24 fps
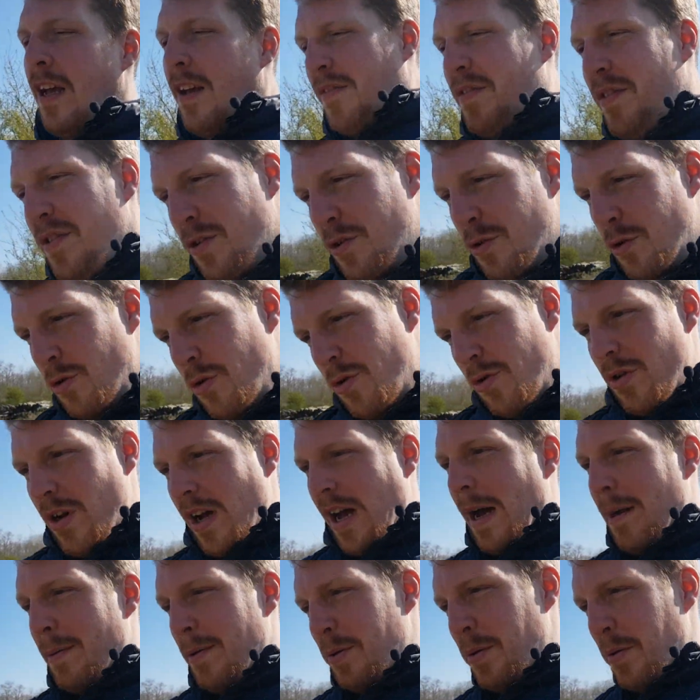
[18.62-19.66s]
Wieso
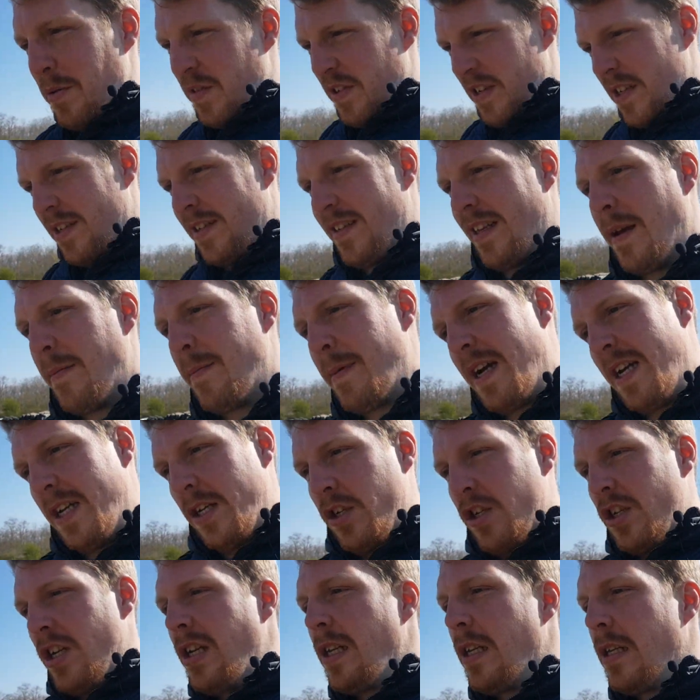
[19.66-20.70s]
habe ich mich für das Thema
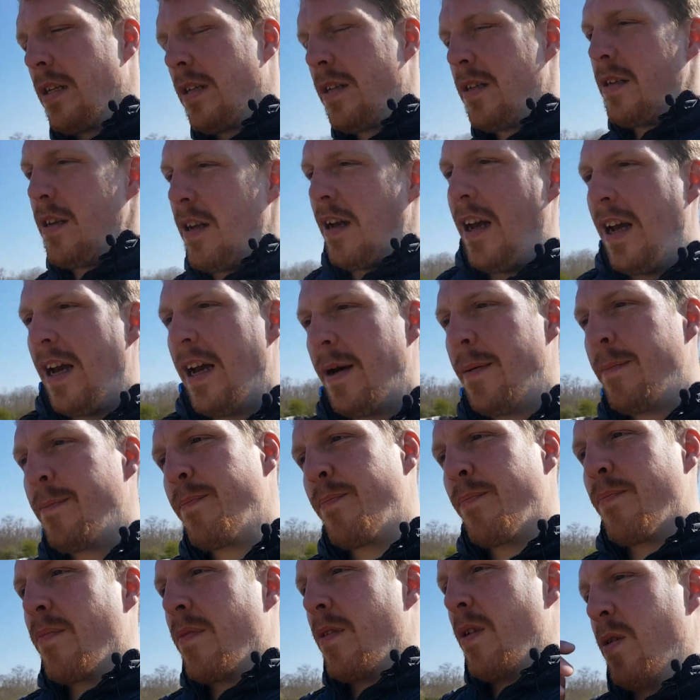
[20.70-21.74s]
entschieden?
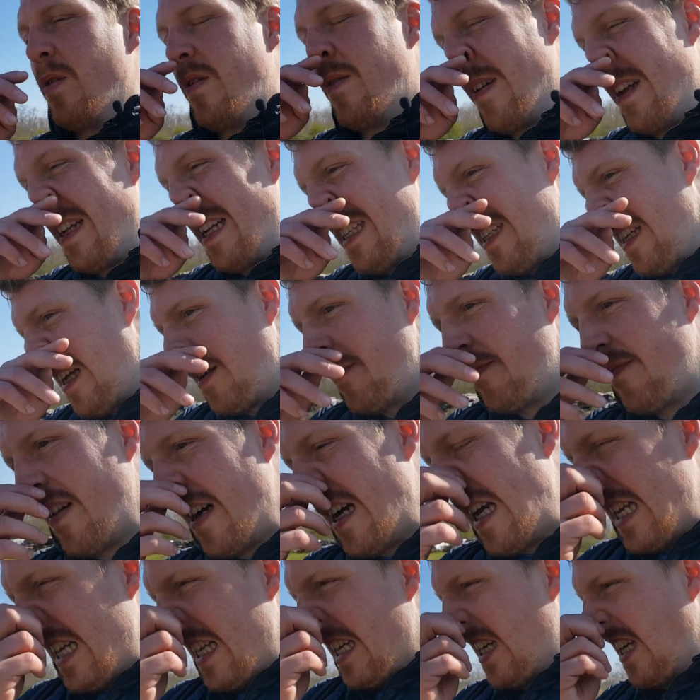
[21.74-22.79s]
Ähm, und zwar deshalb,
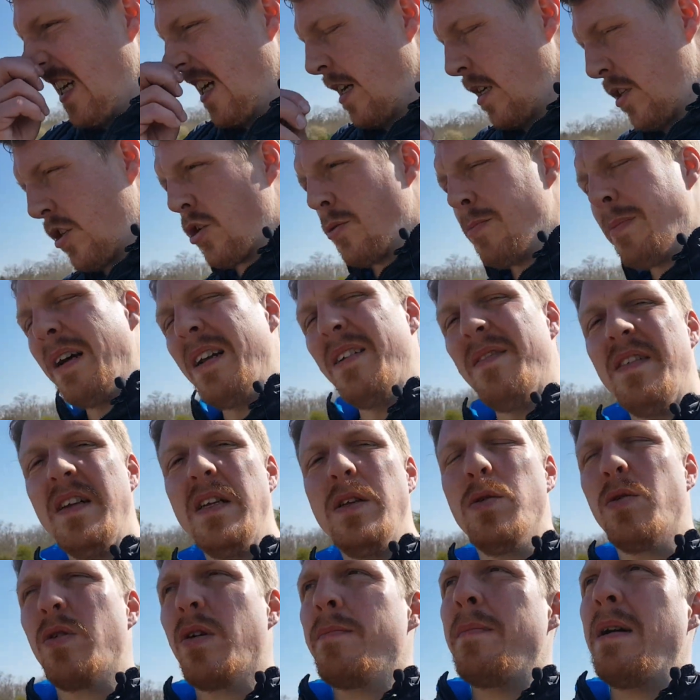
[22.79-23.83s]
weil ich ja schon mal ein
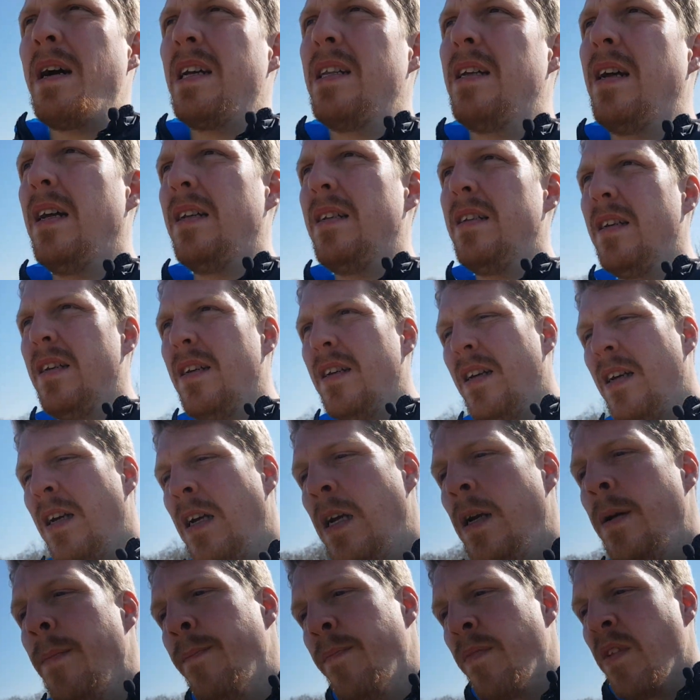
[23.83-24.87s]
Video gemacht hatte
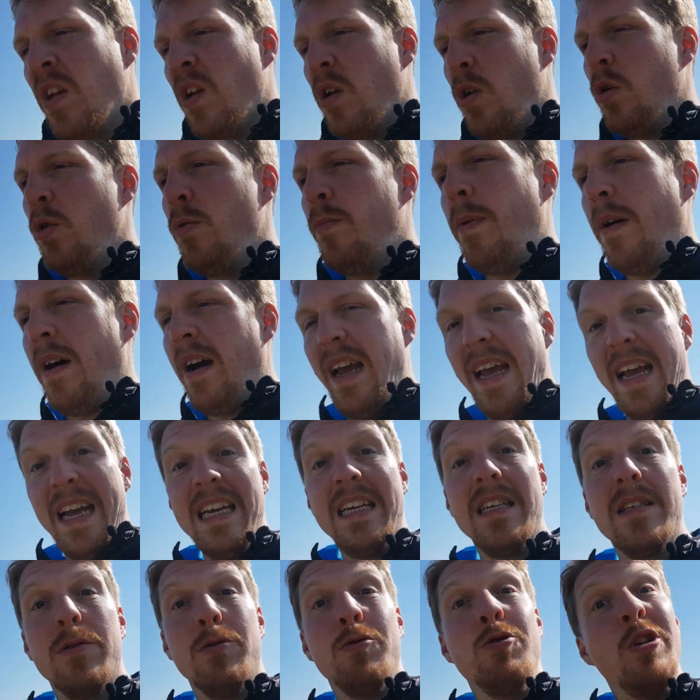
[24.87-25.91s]
über
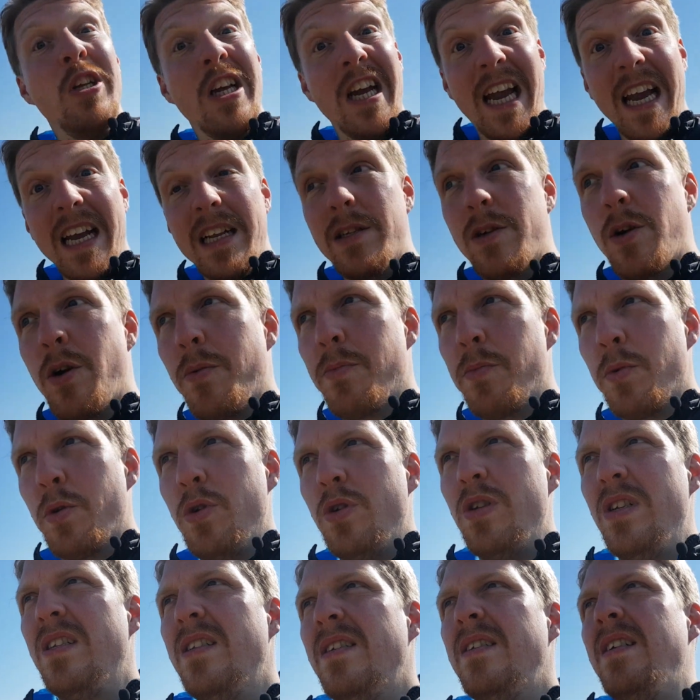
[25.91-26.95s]
echt und direkt
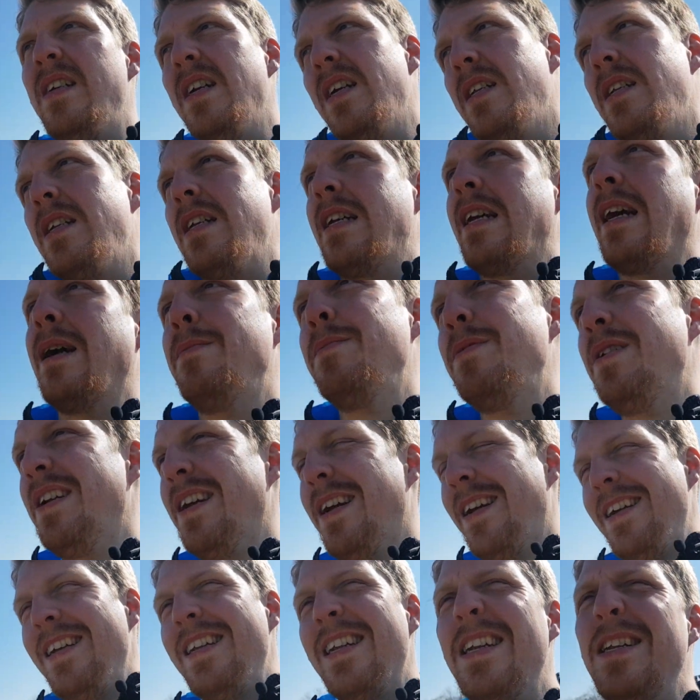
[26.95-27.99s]
kommunizieren. Ich kann mich
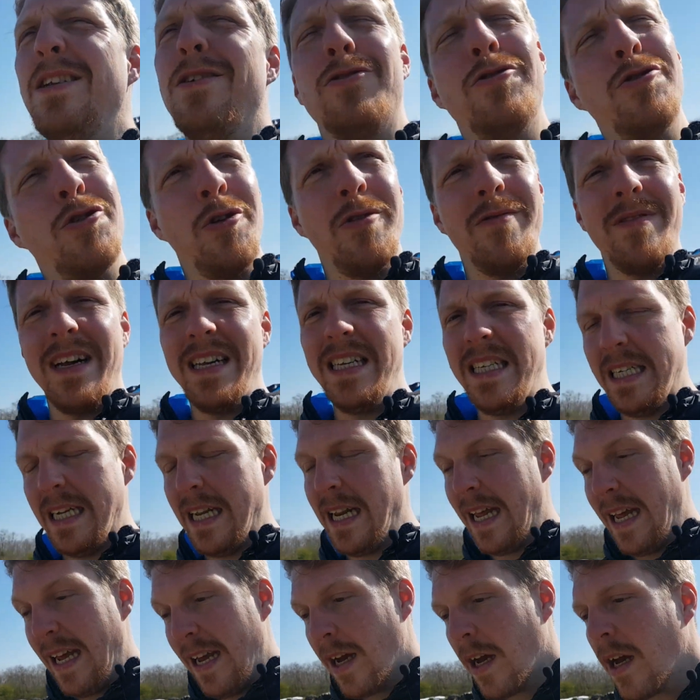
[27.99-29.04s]
erinnern, das ist schon ein
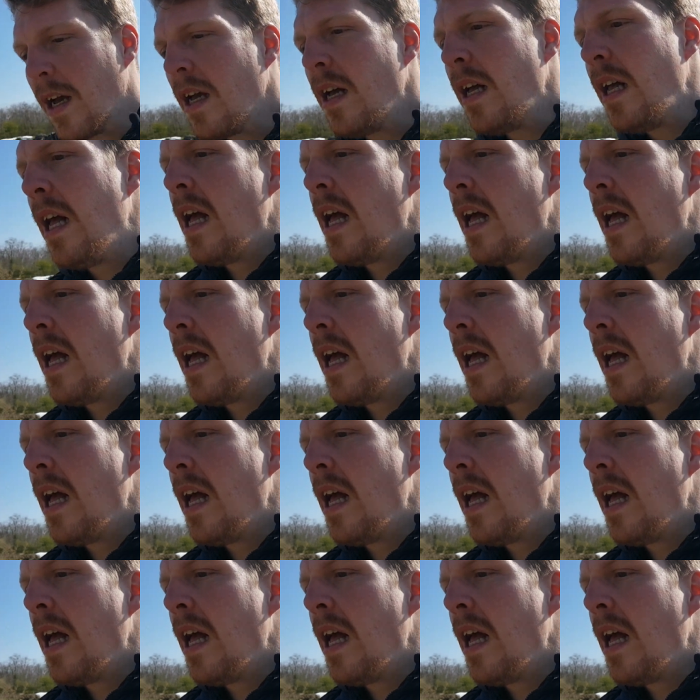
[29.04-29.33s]
Weilchen her.